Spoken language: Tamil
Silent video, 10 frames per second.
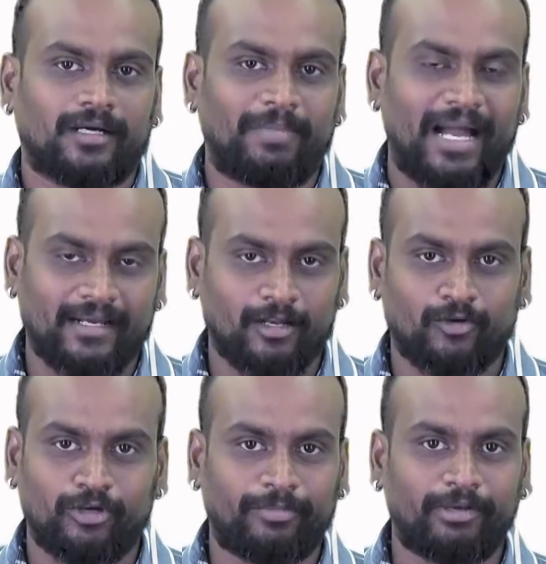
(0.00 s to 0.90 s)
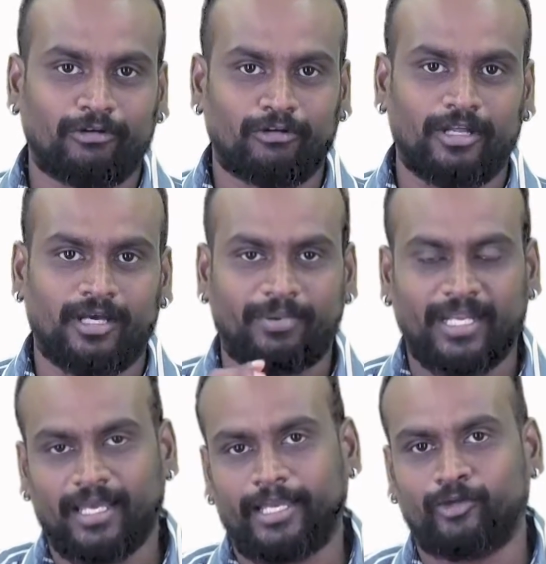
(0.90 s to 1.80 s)
பேங்க்கில் கொண்டு போய் உங்களோட
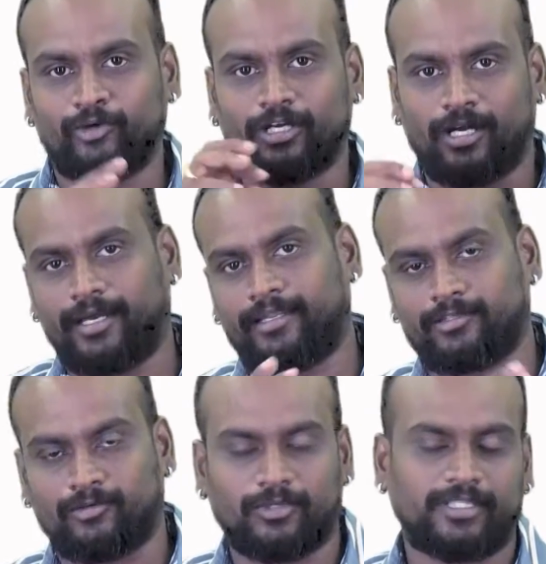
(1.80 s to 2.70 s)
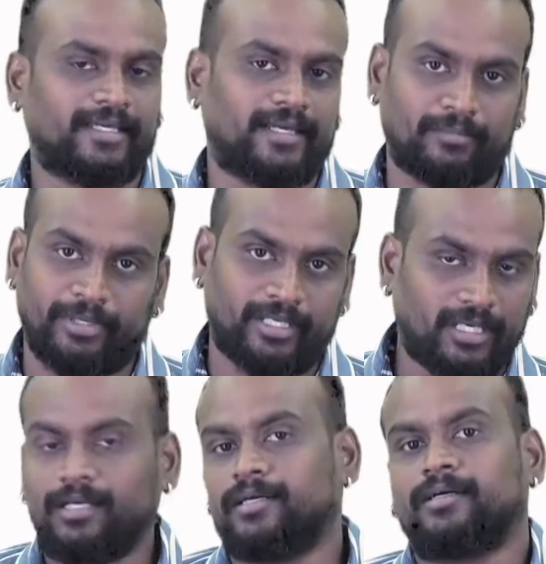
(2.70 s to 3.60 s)
பழைய ஐநூறு ஆயிரத்தை கொடுத்தீங்க
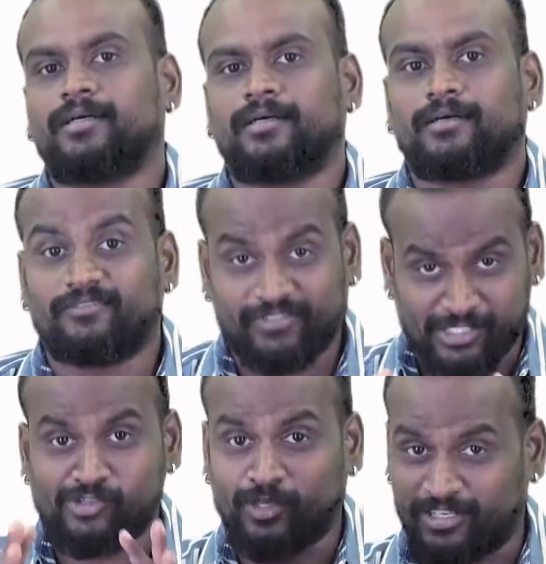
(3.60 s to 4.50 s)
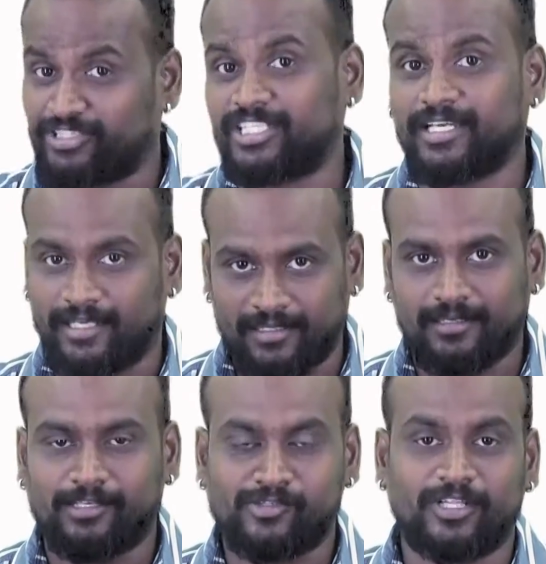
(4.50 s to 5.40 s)
அப்படின்னா ஃபஸ்ட்டு சொன்ன விஷயங்கள்
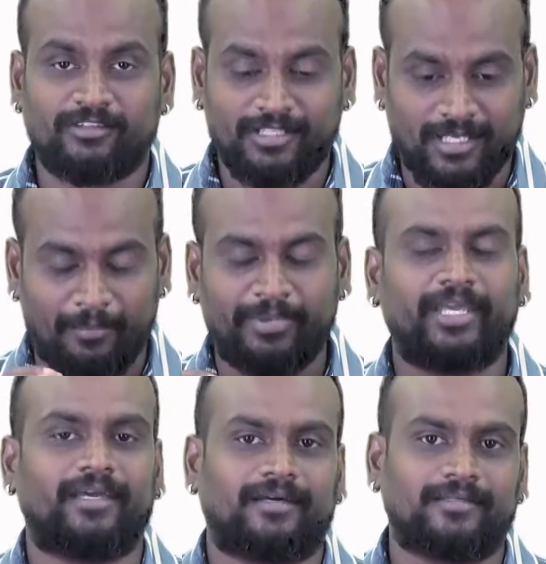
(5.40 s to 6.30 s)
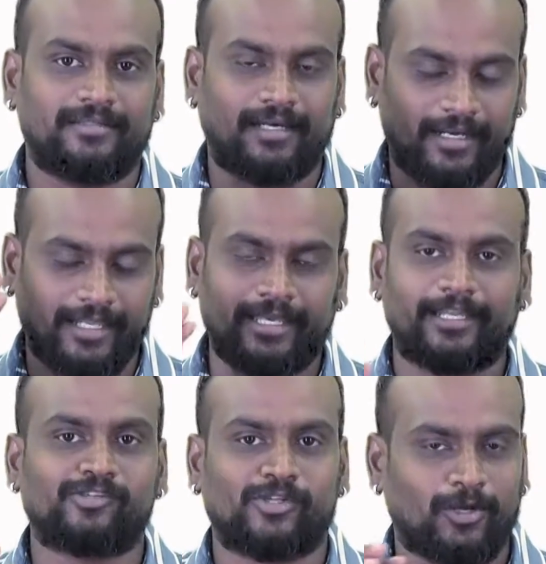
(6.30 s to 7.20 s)
நான் சொன்னது வந்து அப்படியே அந்த அன்னைக்கு
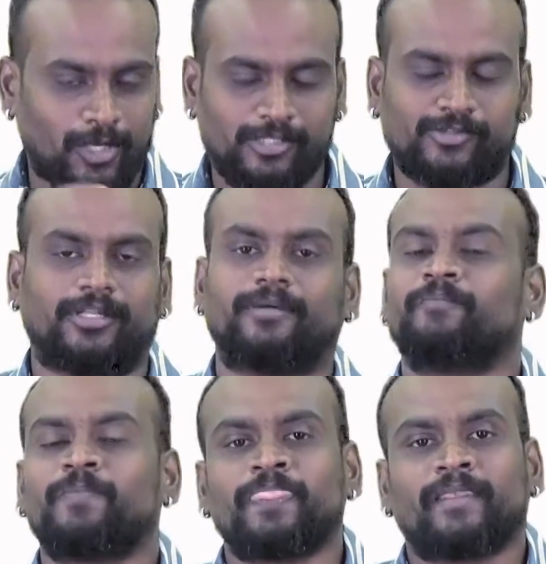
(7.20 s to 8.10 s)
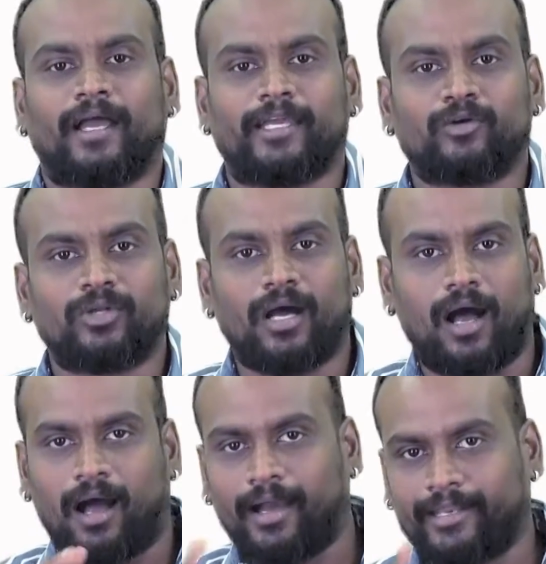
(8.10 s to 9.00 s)
என்ன சொன்னாங்களோ அதை சொன்னேன் ஐநூறு
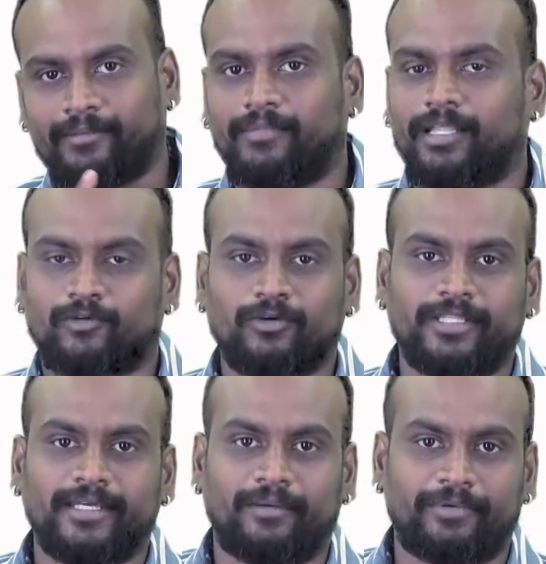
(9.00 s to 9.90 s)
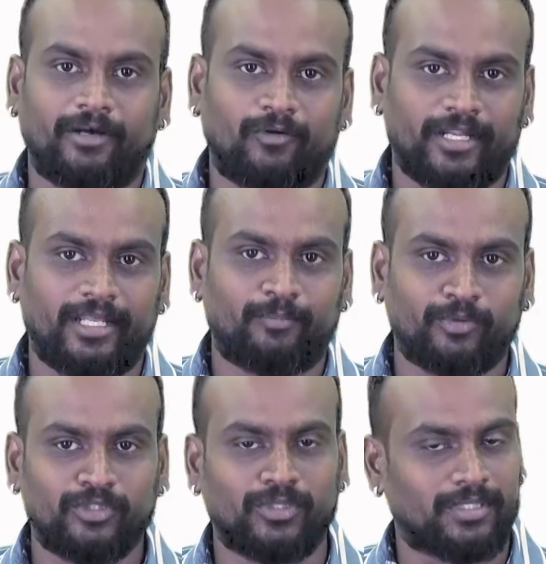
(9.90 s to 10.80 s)
ஆயிரம் அதை கொடுத்தீங்க அப்படின்னா உடனே
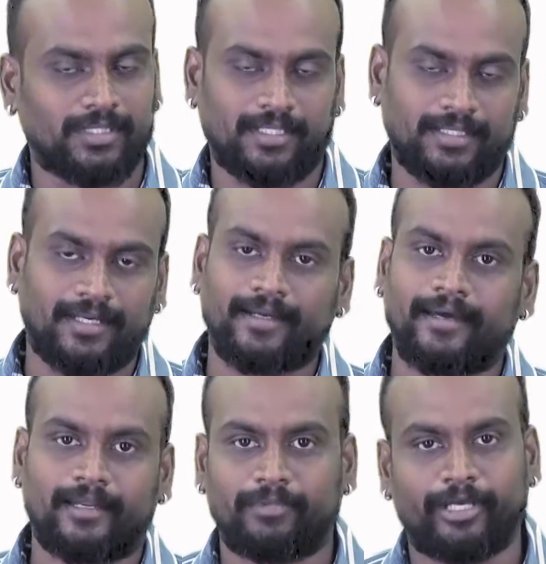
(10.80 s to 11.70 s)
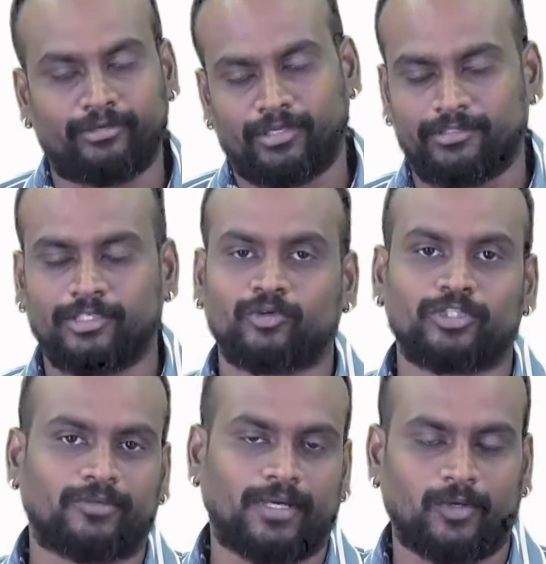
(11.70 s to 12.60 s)
புது நோட்டு அந்த ரெண்டாயிரம் ஐநூறு வந்து
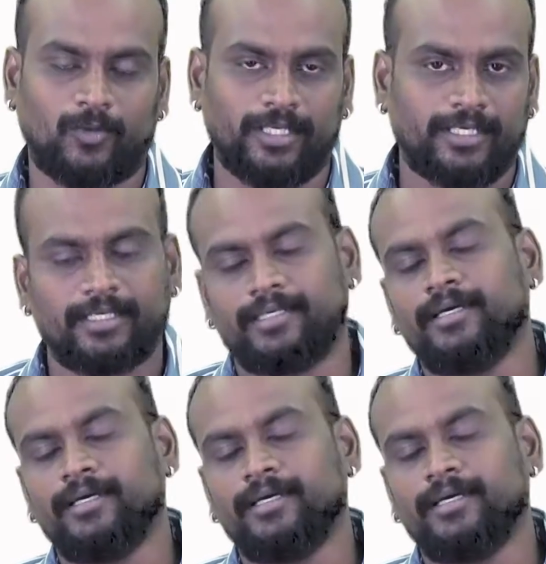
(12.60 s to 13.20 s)
கொடுத்துருவாங்க உங்களுக்கு